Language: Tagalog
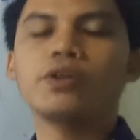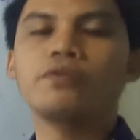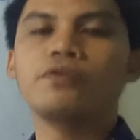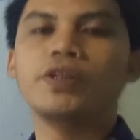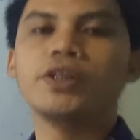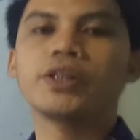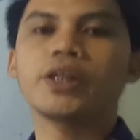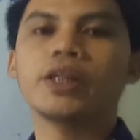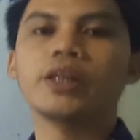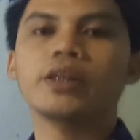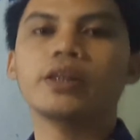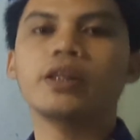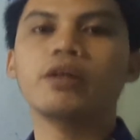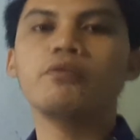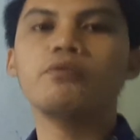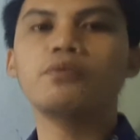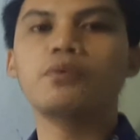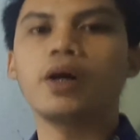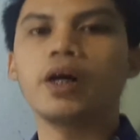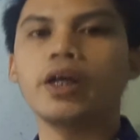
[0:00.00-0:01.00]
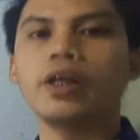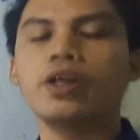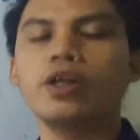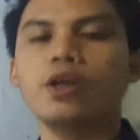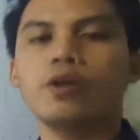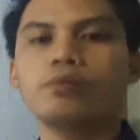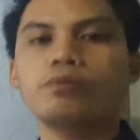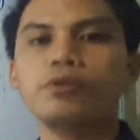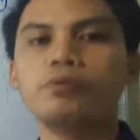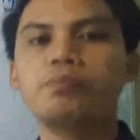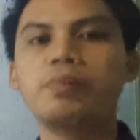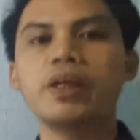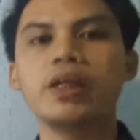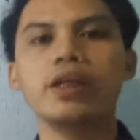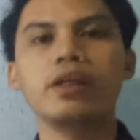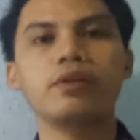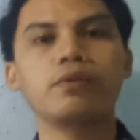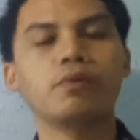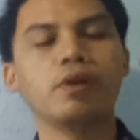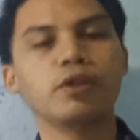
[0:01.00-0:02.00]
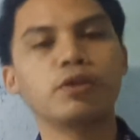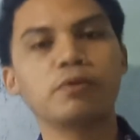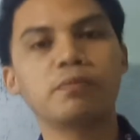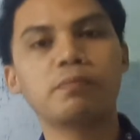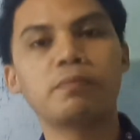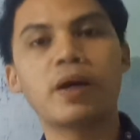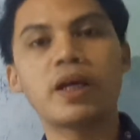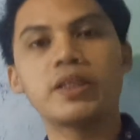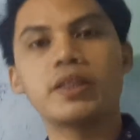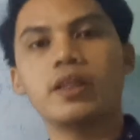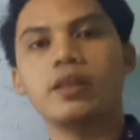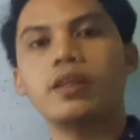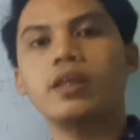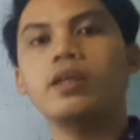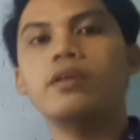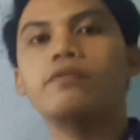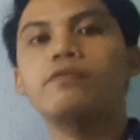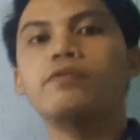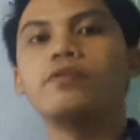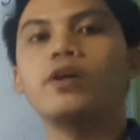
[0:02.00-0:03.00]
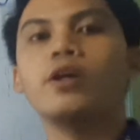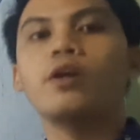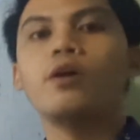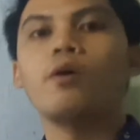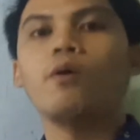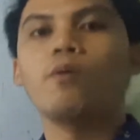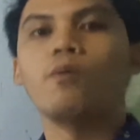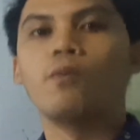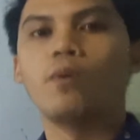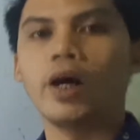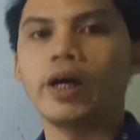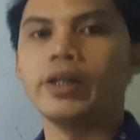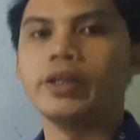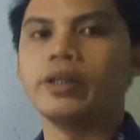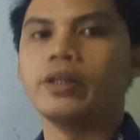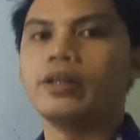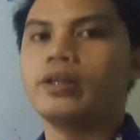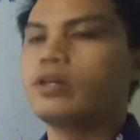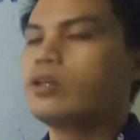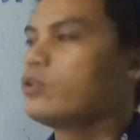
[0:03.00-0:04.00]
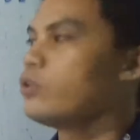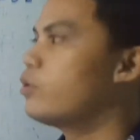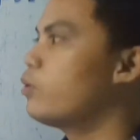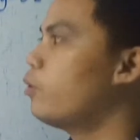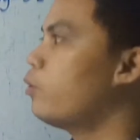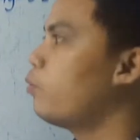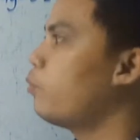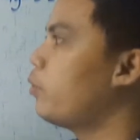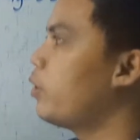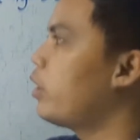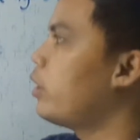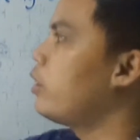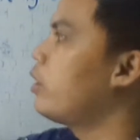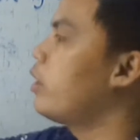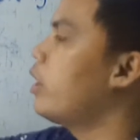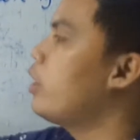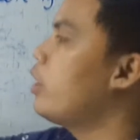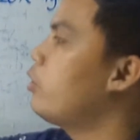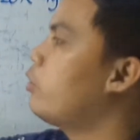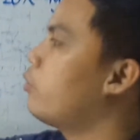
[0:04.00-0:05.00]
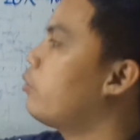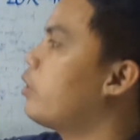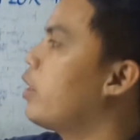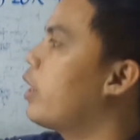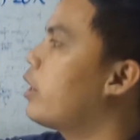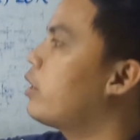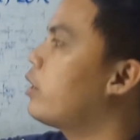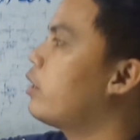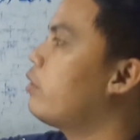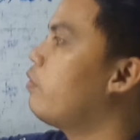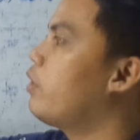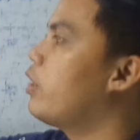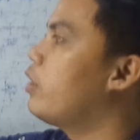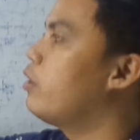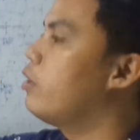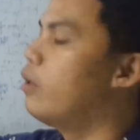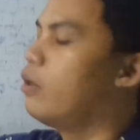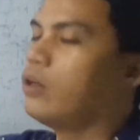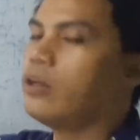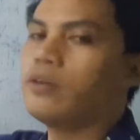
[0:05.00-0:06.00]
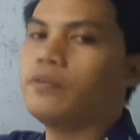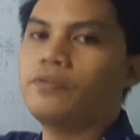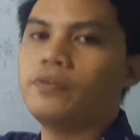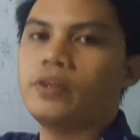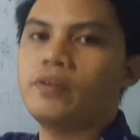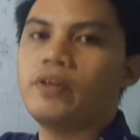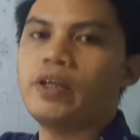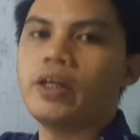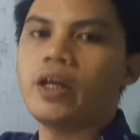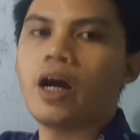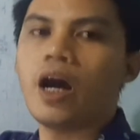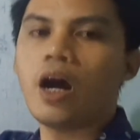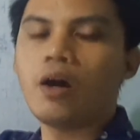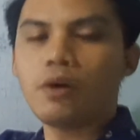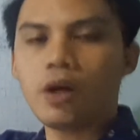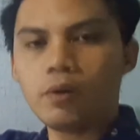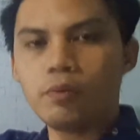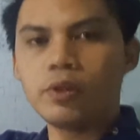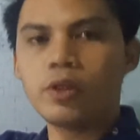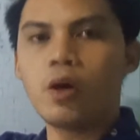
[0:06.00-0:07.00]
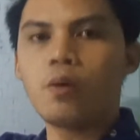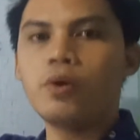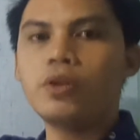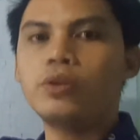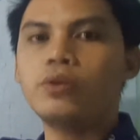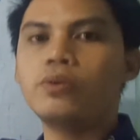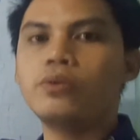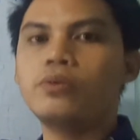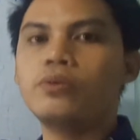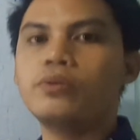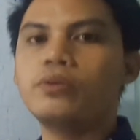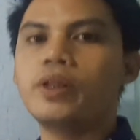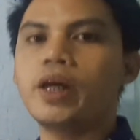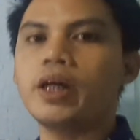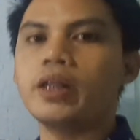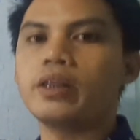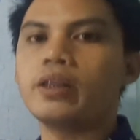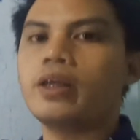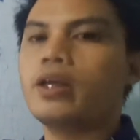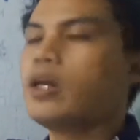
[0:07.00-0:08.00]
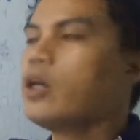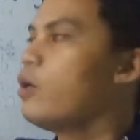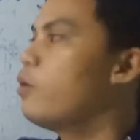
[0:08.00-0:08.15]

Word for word: coefficient ng y would be equal to positive 1. So, we need to get rid of 3. How are we going to do that?